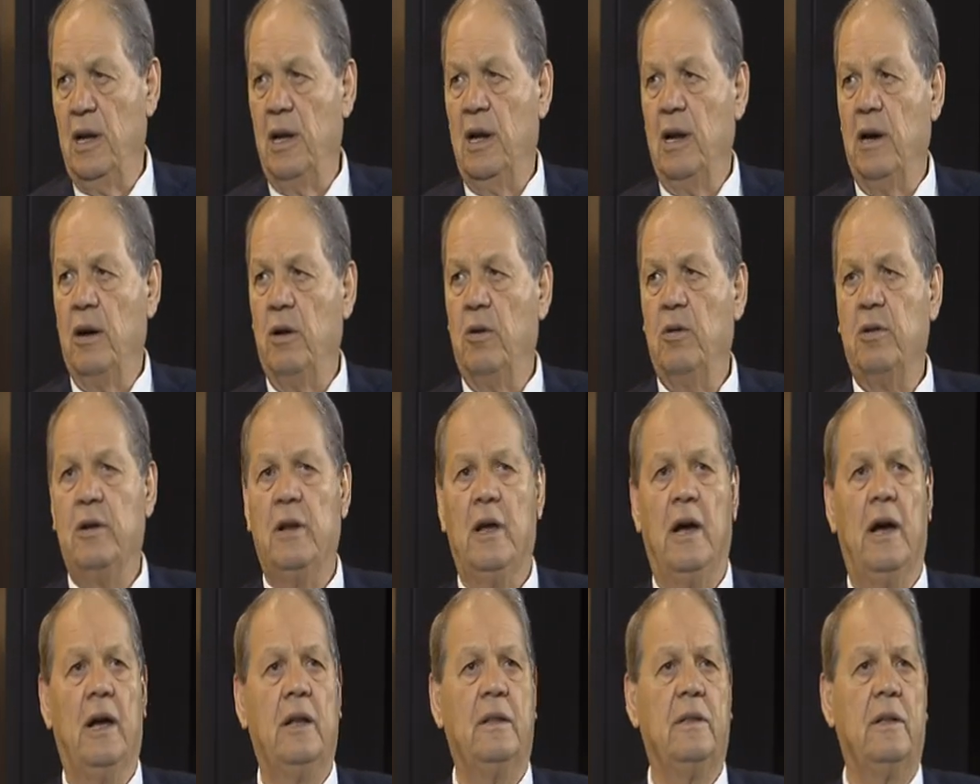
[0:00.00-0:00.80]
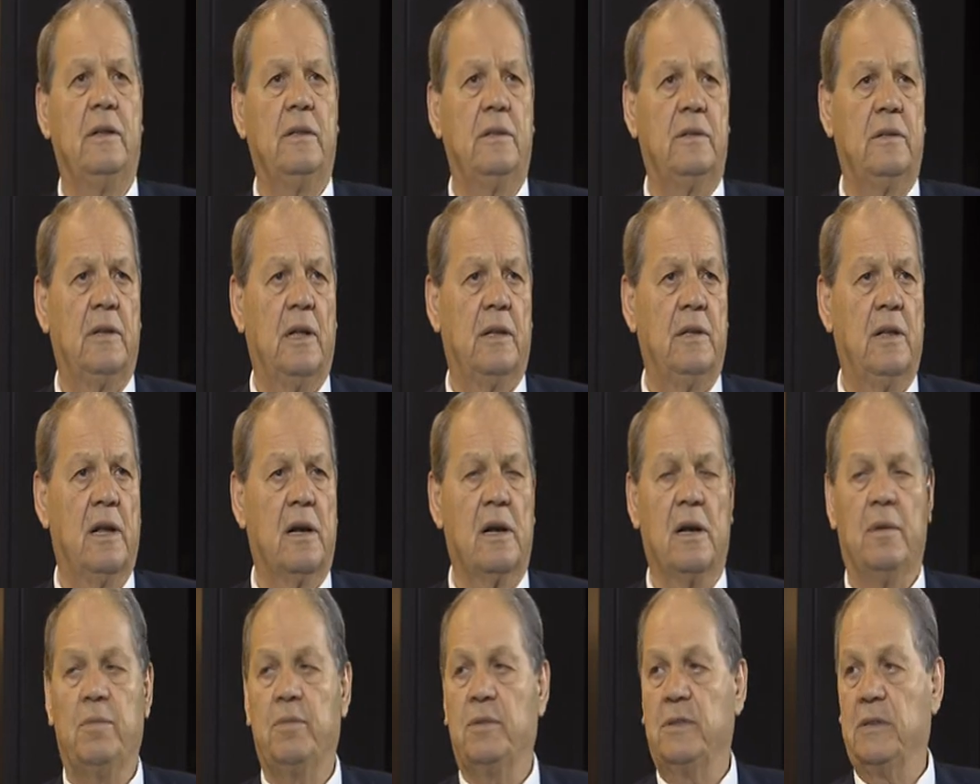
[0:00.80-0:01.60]
هنا أيضا
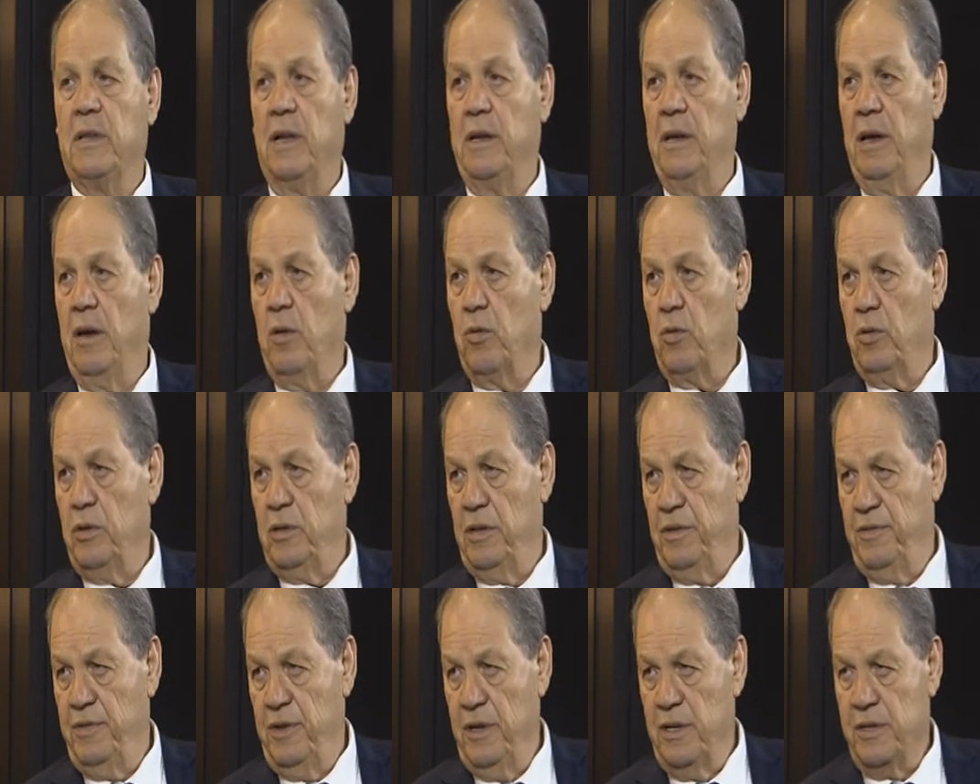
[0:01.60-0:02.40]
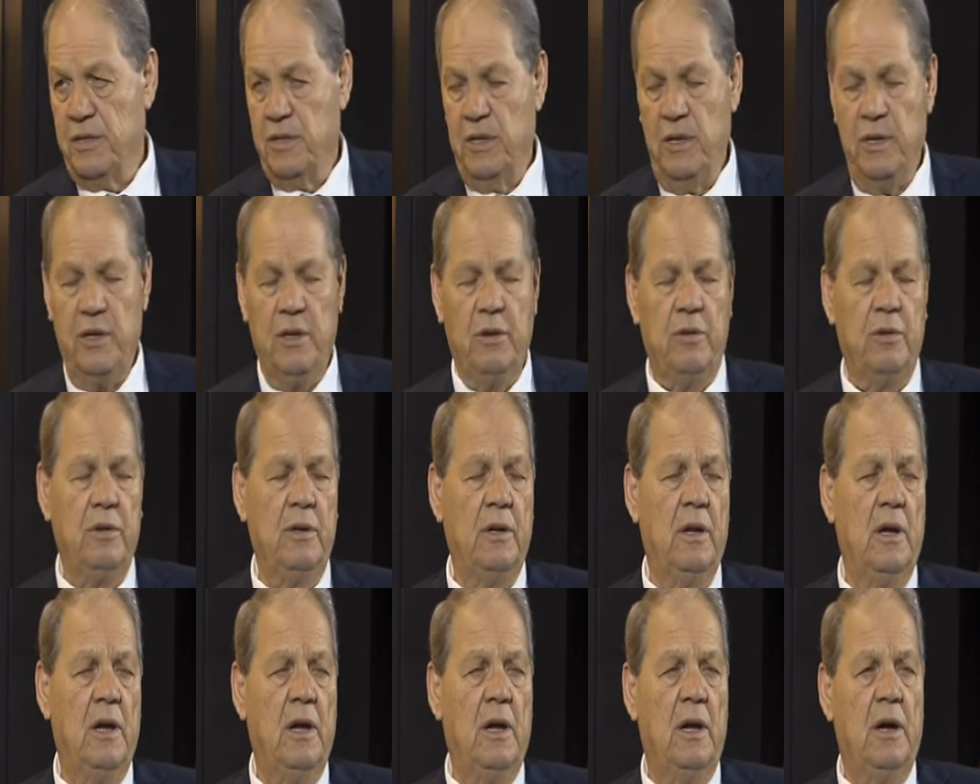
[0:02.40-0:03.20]
تدرب الطيارون
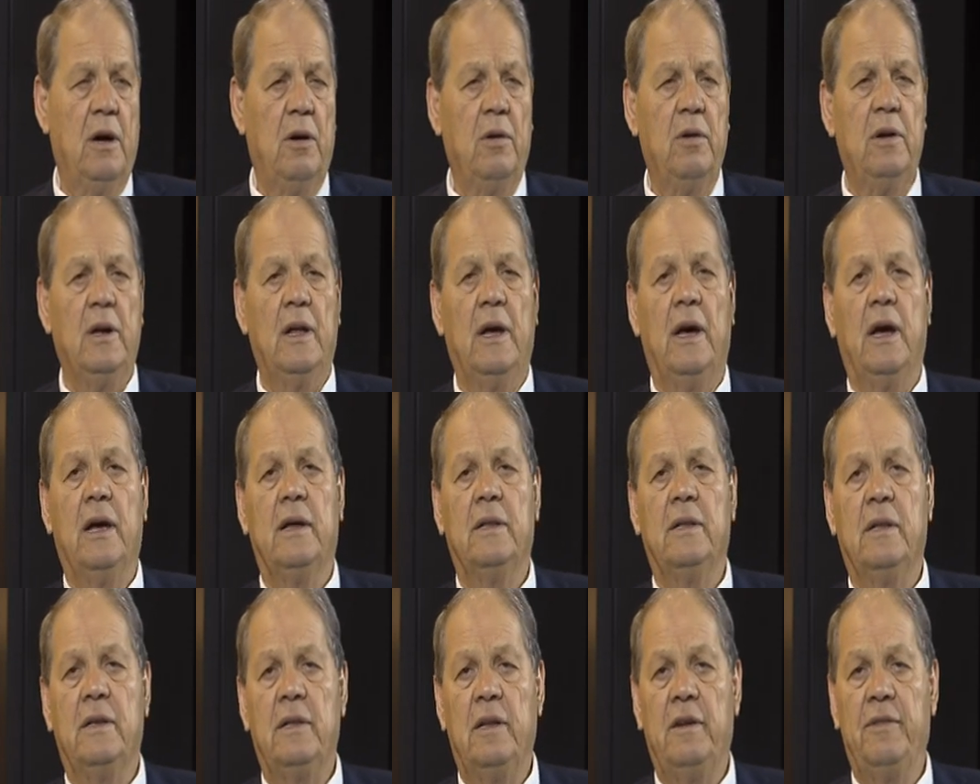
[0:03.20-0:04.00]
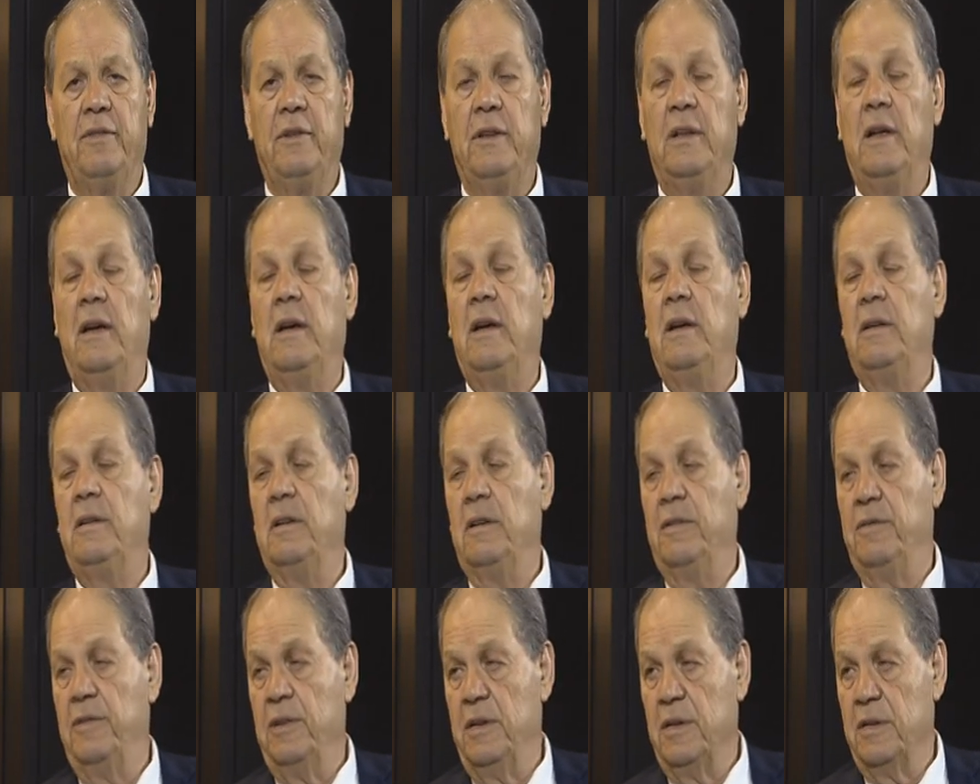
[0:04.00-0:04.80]
الفلسطينيون هنا أيضا الفدائيين
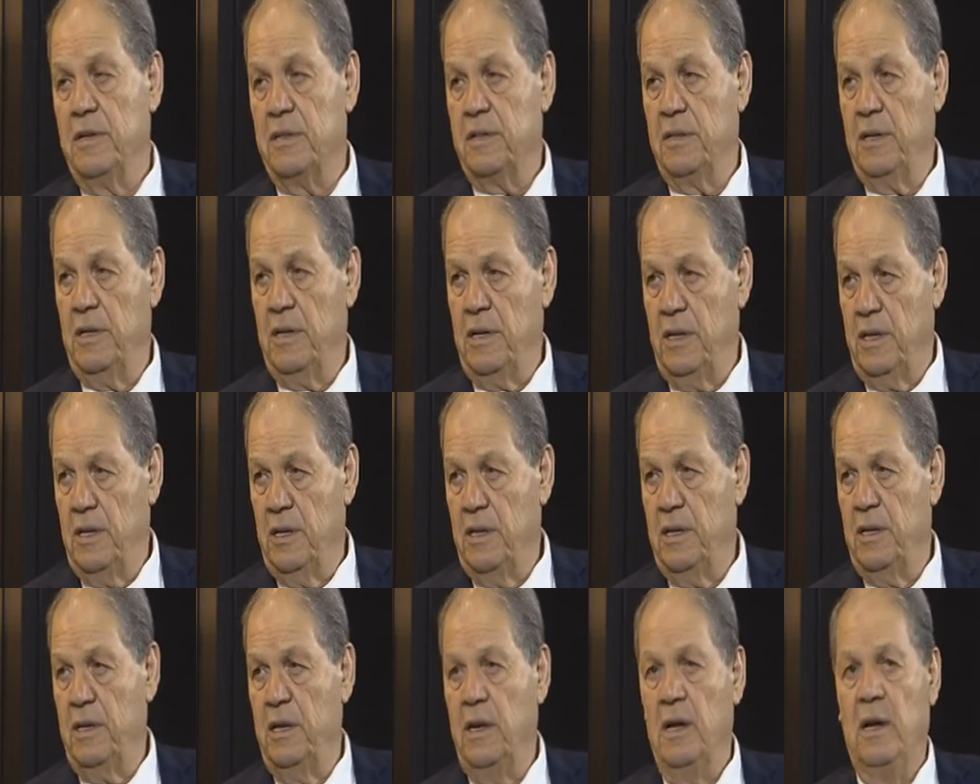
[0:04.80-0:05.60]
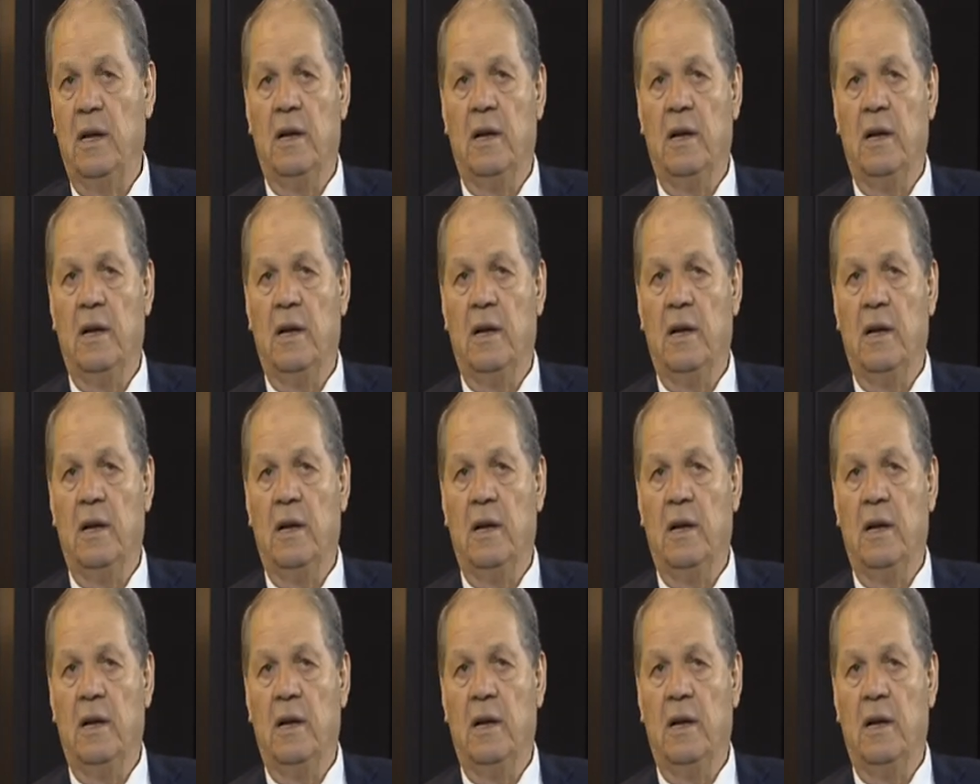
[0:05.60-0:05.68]
الفلسطينيين